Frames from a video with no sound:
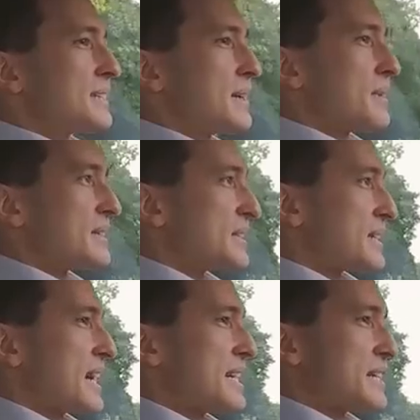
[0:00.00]
там
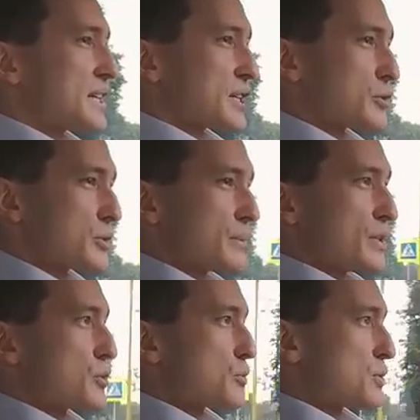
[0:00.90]
отдыхали и хорошо
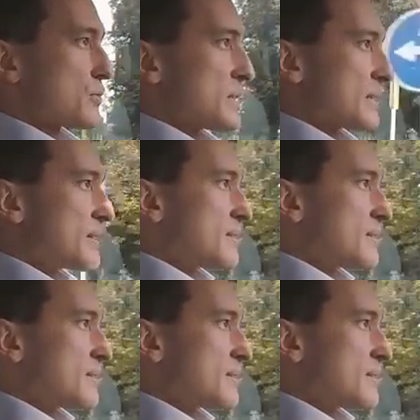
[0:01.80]
себя чувствовали.